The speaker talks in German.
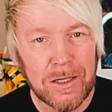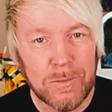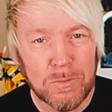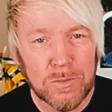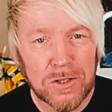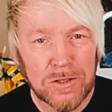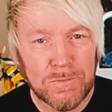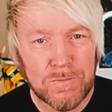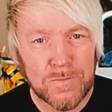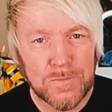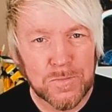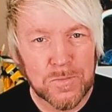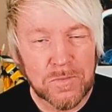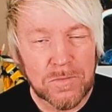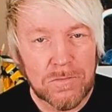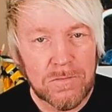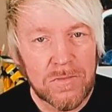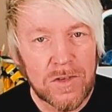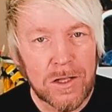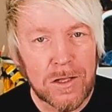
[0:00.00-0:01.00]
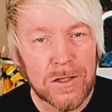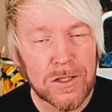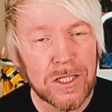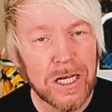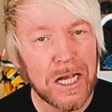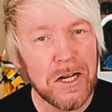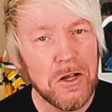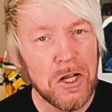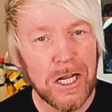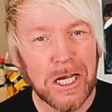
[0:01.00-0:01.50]
habt,
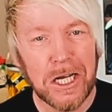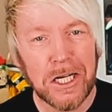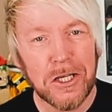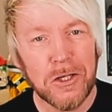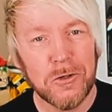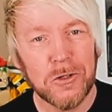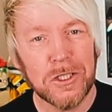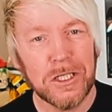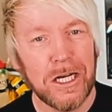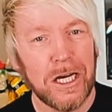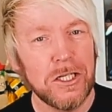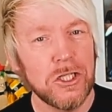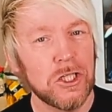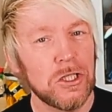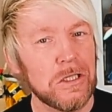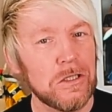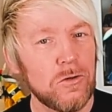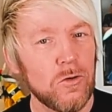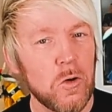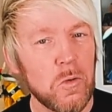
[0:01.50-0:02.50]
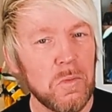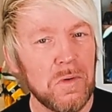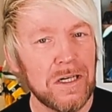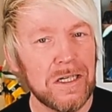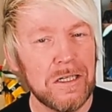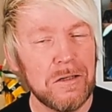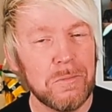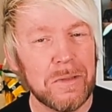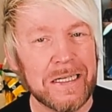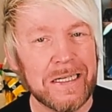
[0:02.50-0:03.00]
dann lade ich euch ein, schaut doch
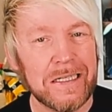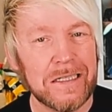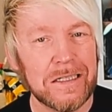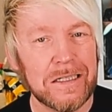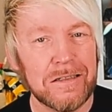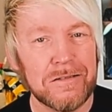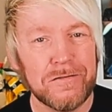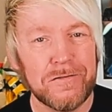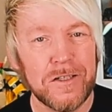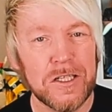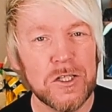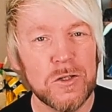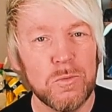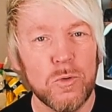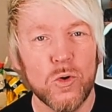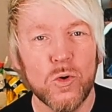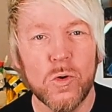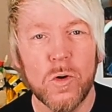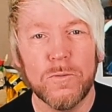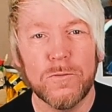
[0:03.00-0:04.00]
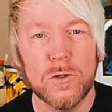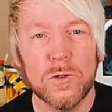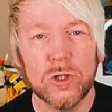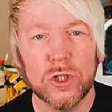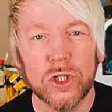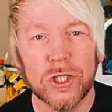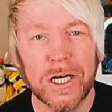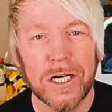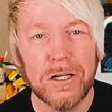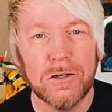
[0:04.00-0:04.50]
mal bei der Facebook-Gruppe
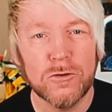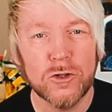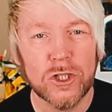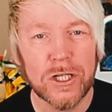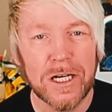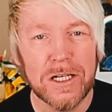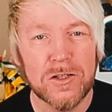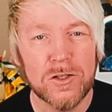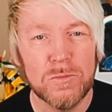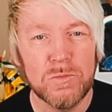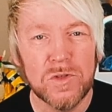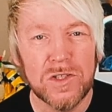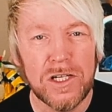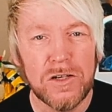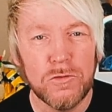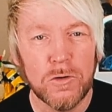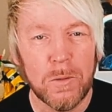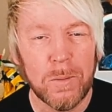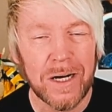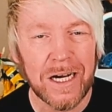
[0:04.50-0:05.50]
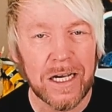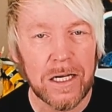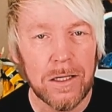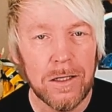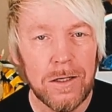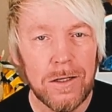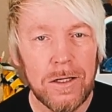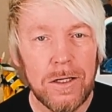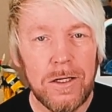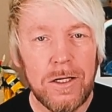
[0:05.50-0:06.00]
Stein auf Stein zum Ziel vorbei.
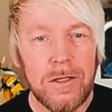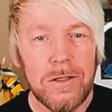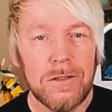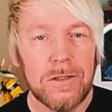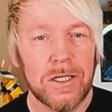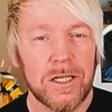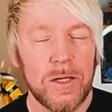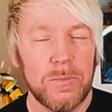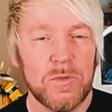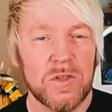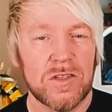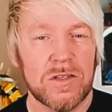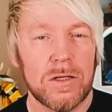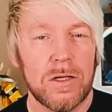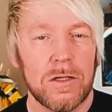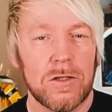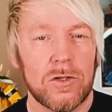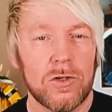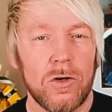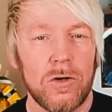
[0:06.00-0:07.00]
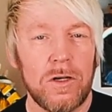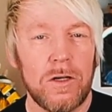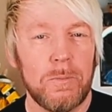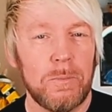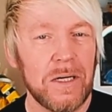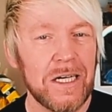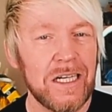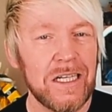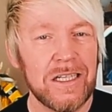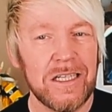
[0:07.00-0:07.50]
Da gibt es tolle
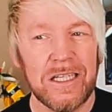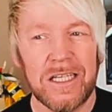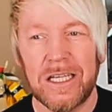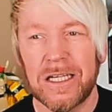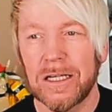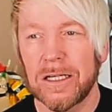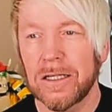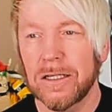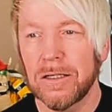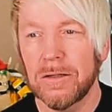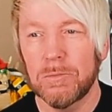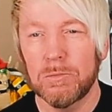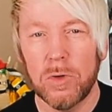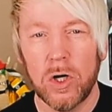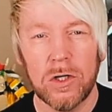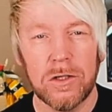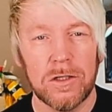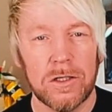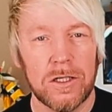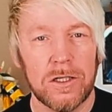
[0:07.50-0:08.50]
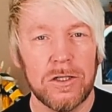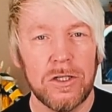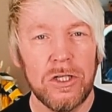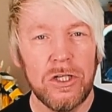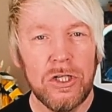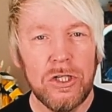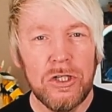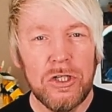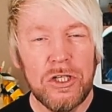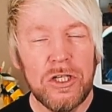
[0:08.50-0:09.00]
Beiträge, Mocker,
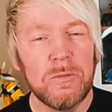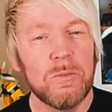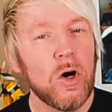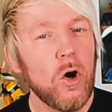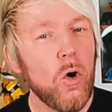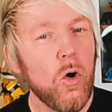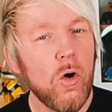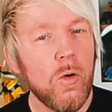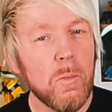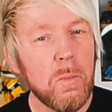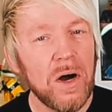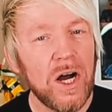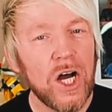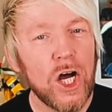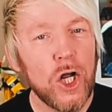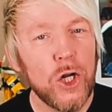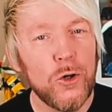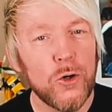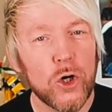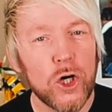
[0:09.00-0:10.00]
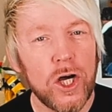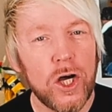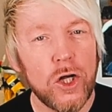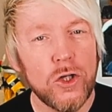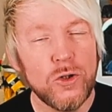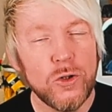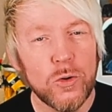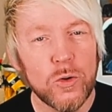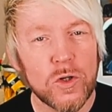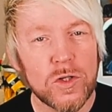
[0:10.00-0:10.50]
immer auch ein paar neue
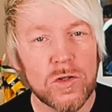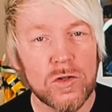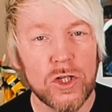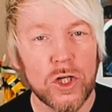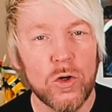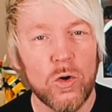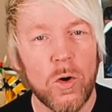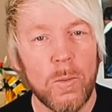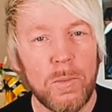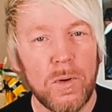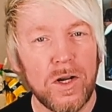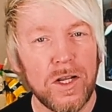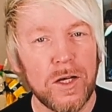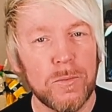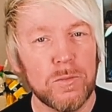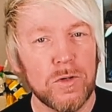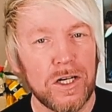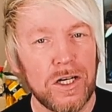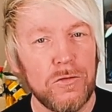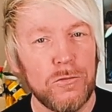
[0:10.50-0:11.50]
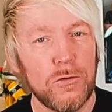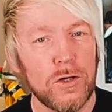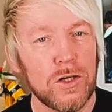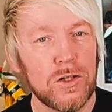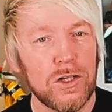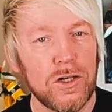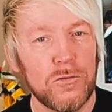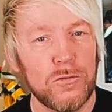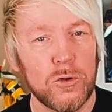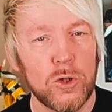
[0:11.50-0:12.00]
News. Die Gruppe lebt einfach
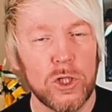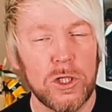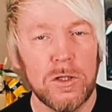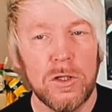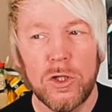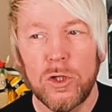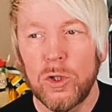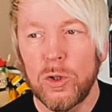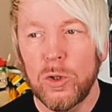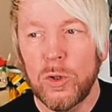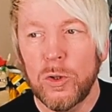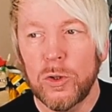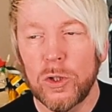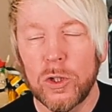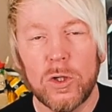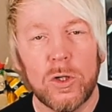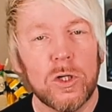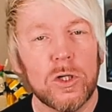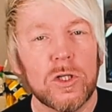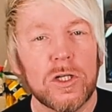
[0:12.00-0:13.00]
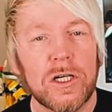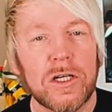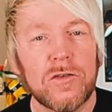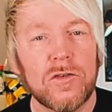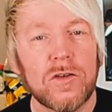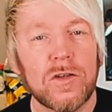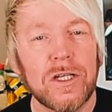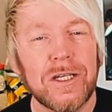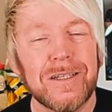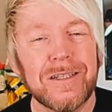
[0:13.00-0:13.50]
davon, ja,
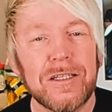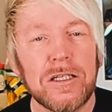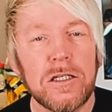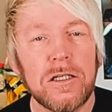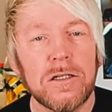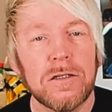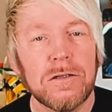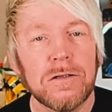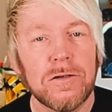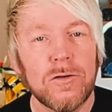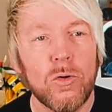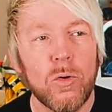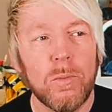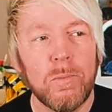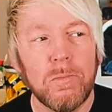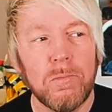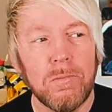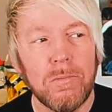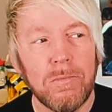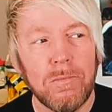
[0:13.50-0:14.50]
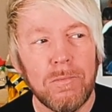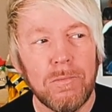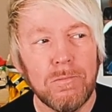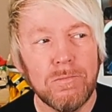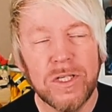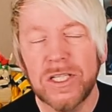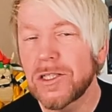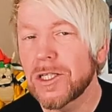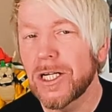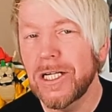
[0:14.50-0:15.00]
dass die
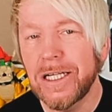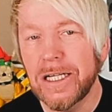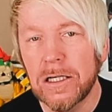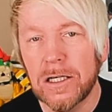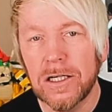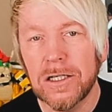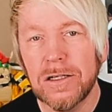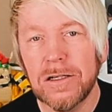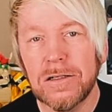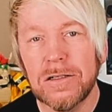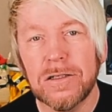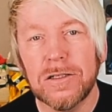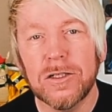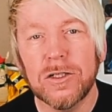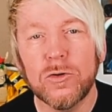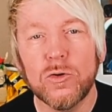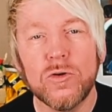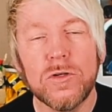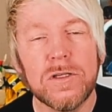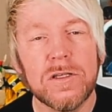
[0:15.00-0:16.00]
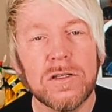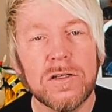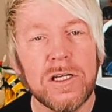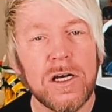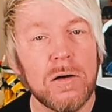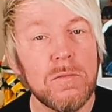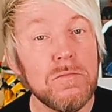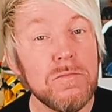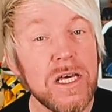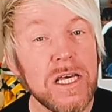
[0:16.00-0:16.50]
Gruppenmitglieder äh, uns
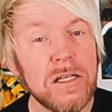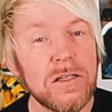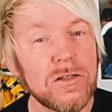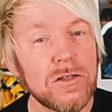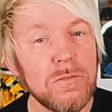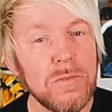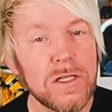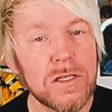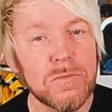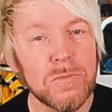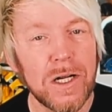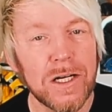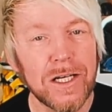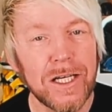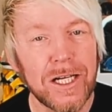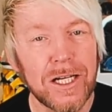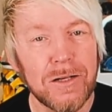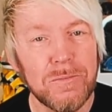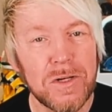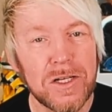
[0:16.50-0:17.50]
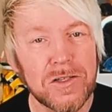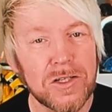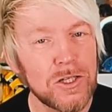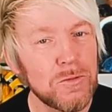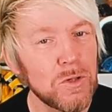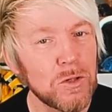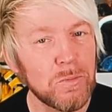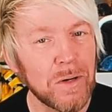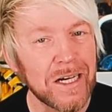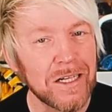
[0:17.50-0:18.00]
hier, mich zumindest mal regelmäßig
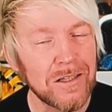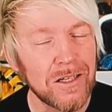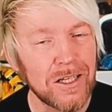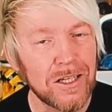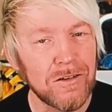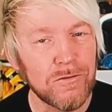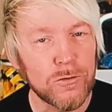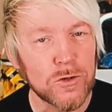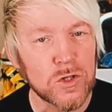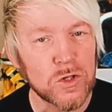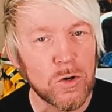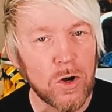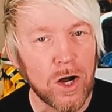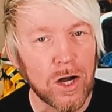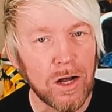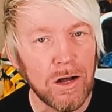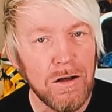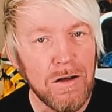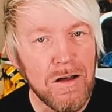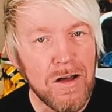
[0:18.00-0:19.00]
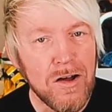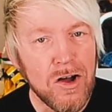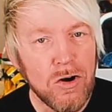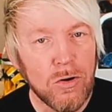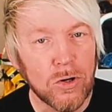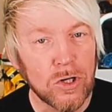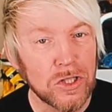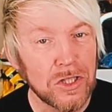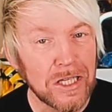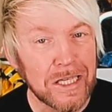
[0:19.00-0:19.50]
mit Beiträgen versorgen.
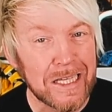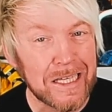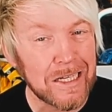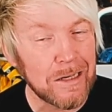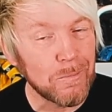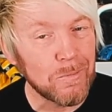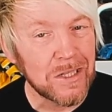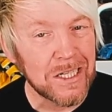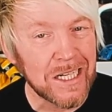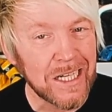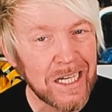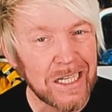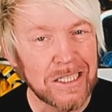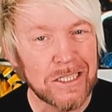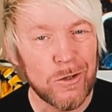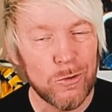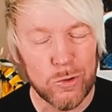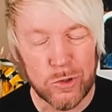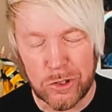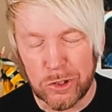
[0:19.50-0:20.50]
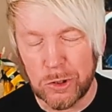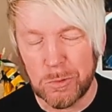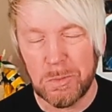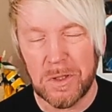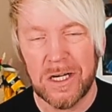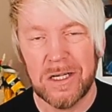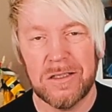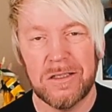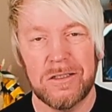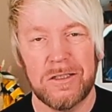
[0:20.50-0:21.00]
Und ich habe da echt großen
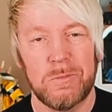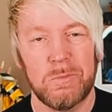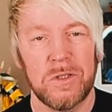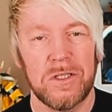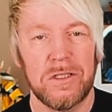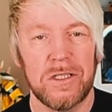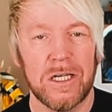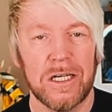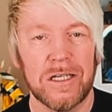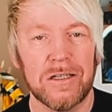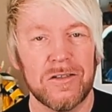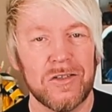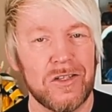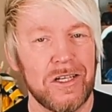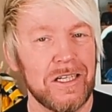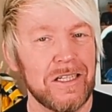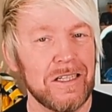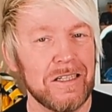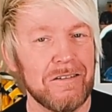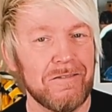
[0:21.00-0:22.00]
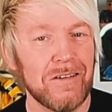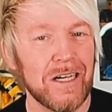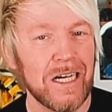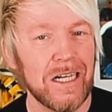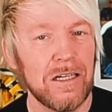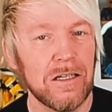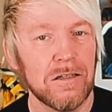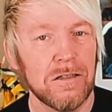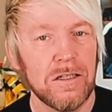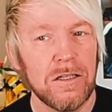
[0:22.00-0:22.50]
Spaß. Ich bin ja seit einer
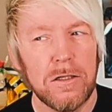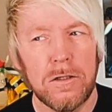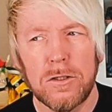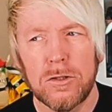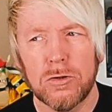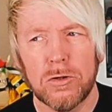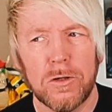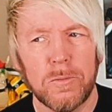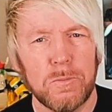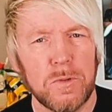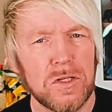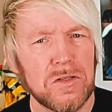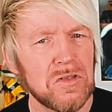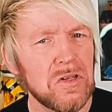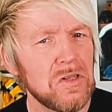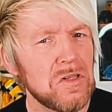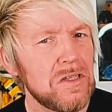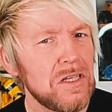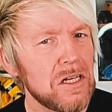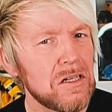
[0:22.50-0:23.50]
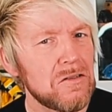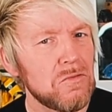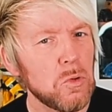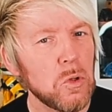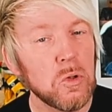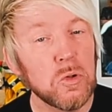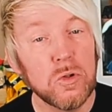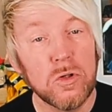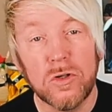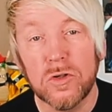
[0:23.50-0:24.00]
Weile glaube, jetzt sind sechs
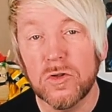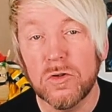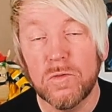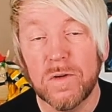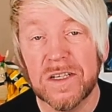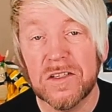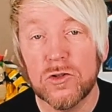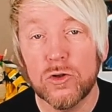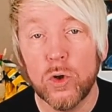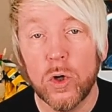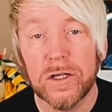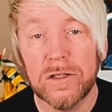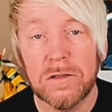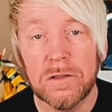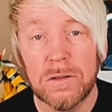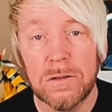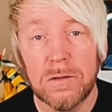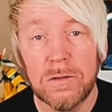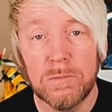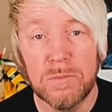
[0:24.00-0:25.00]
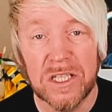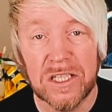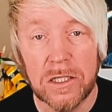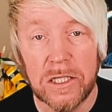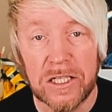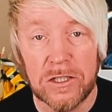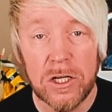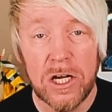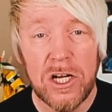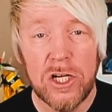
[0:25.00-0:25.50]
Wochen oder sowas dort
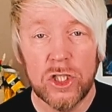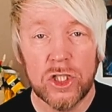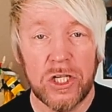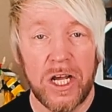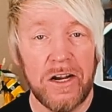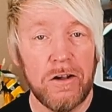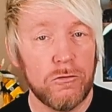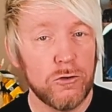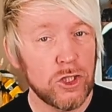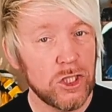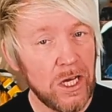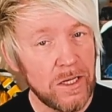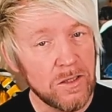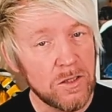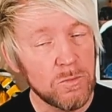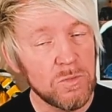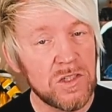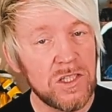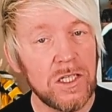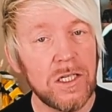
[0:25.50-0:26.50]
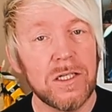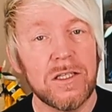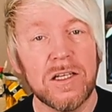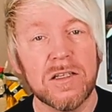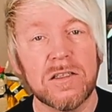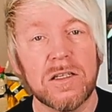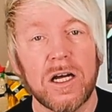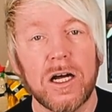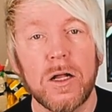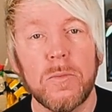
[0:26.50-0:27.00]
Mitglied. Stein auf Stein zum Ziel.
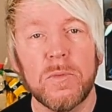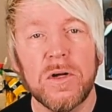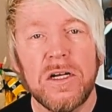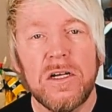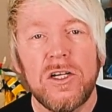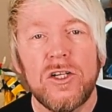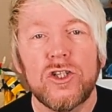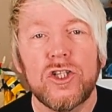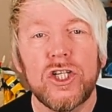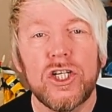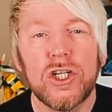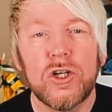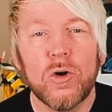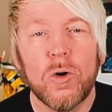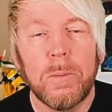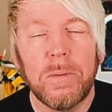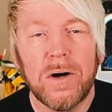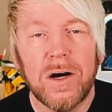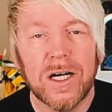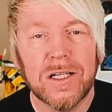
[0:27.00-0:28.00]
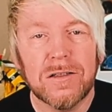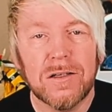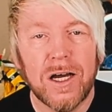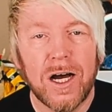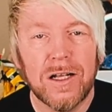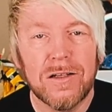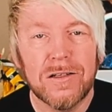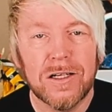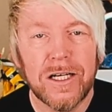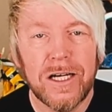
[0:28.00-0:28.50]
Deshalb, die Gruppe hat der
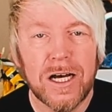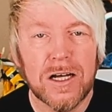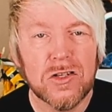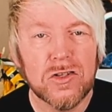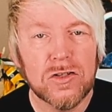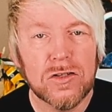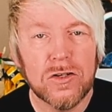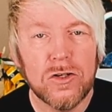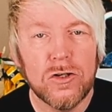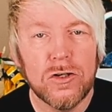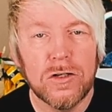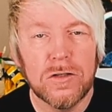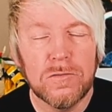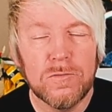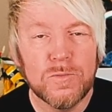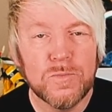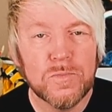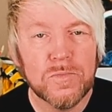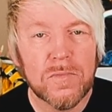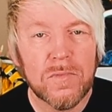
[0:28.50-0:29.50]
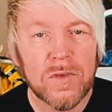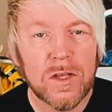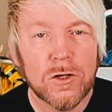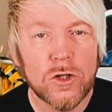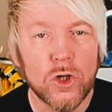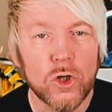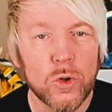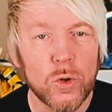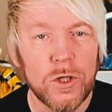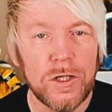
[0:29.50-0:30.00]
Andreas äh,
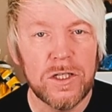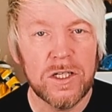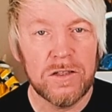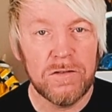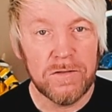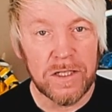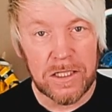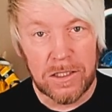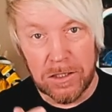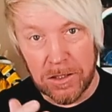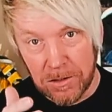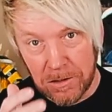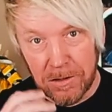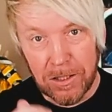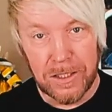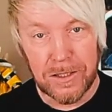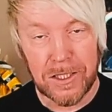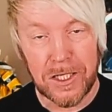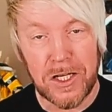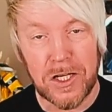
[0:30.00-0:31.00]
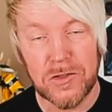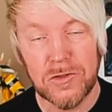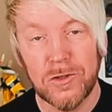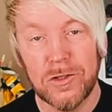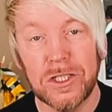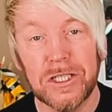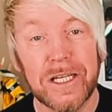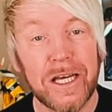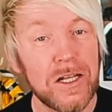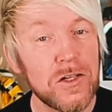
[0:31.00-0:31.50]
gegründet. Wenn ihr Andreas noch
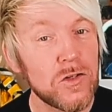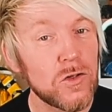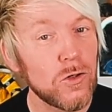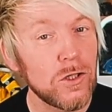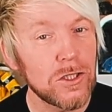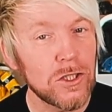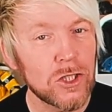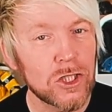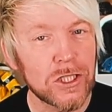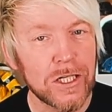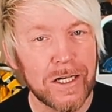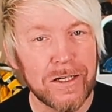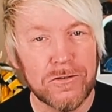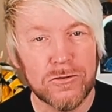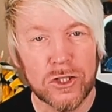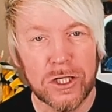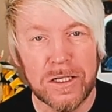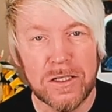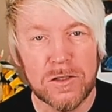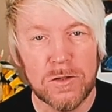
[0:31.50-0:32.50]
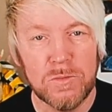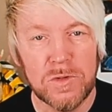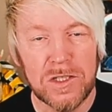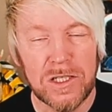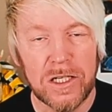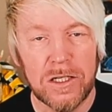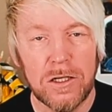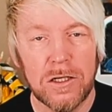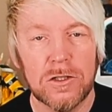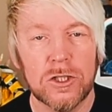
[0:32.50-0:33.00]
nicht kennen solltet, Stein auf Stein zum
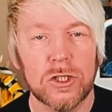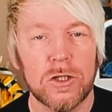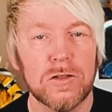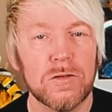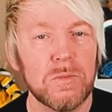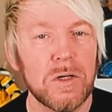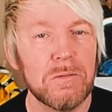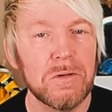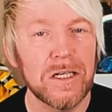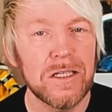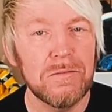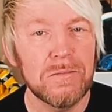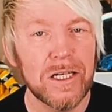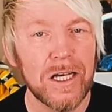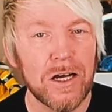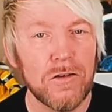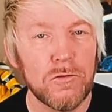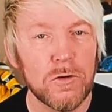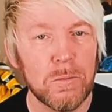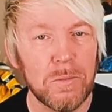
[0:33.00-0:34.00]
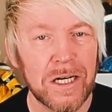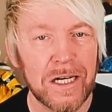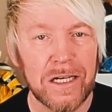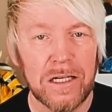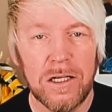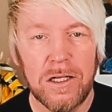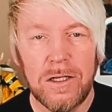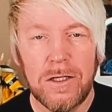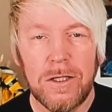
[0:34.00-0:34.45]
Ziel, schaut mal bei ihm gern vorbei.